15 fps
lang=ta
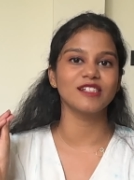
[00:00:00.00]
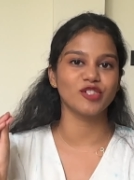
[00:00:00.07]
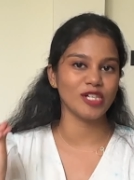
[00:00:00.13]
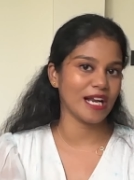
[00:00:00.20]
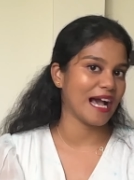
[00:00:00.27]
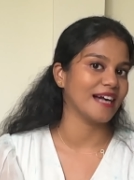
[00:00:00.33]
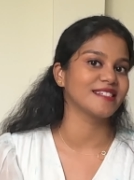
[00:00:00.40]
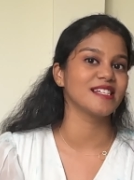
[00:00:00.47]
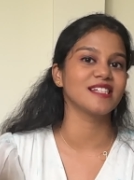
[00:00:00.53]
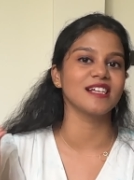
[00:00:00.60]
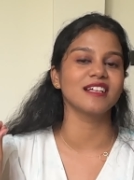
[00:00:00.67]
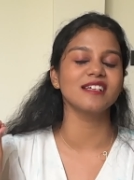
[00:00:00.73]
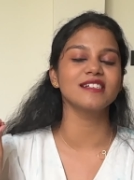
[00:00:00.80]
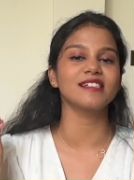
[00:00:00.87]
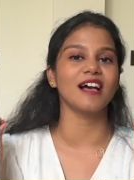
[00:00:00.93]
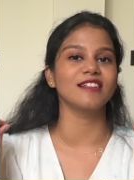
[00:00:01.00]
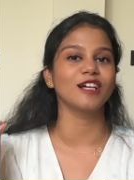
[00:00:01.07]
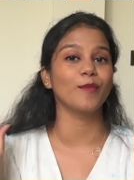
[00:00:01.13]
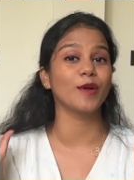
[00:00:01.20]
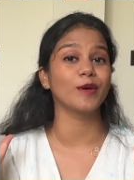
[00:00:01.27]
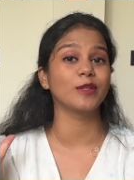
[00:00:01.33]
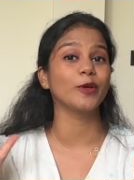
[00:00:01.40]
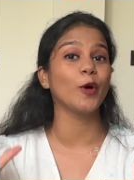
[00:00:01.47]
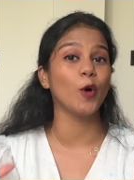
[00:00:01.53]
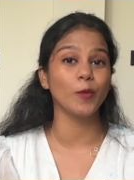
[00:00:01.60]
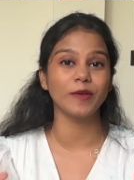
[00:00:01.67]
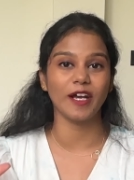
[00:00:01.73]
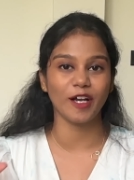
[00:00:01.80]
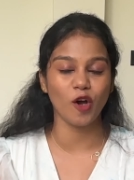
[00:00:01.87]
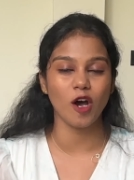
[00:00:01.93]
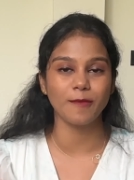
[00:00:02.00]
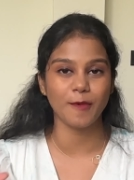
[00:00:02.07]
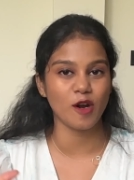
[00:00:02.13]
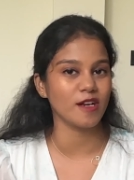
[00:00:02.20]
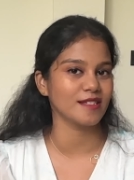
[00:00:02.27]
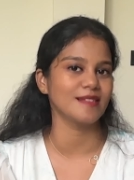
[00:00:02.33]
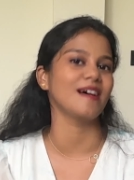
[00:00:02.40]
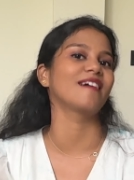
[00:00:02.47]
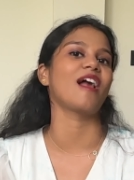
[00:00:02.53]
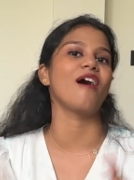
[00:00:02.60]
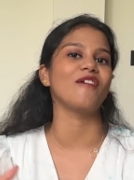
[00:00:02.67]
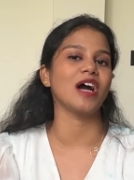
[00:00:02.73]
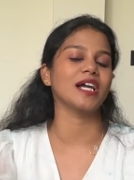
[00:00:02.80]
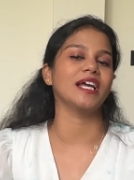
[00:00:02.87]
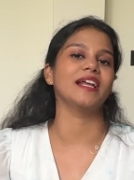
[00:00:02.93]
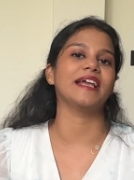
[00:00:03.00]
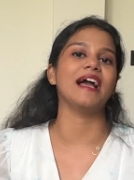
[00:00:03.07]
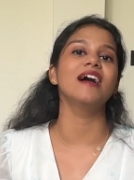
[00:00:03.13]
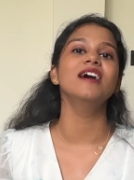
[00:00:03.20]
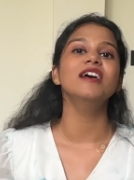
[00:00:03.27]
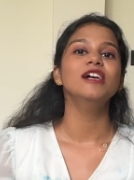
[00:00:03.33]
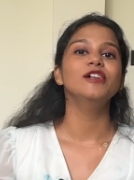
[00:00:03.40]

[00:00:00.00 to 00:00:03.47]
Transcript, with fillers: கிச்சன் ஆக்சசரிஸ் அதுக்கப்புறம் வந்து ஹோம் டெக்கார் ப்ராடக்ட்ஸ் தான் நான் வாங்கியிருக்கேன்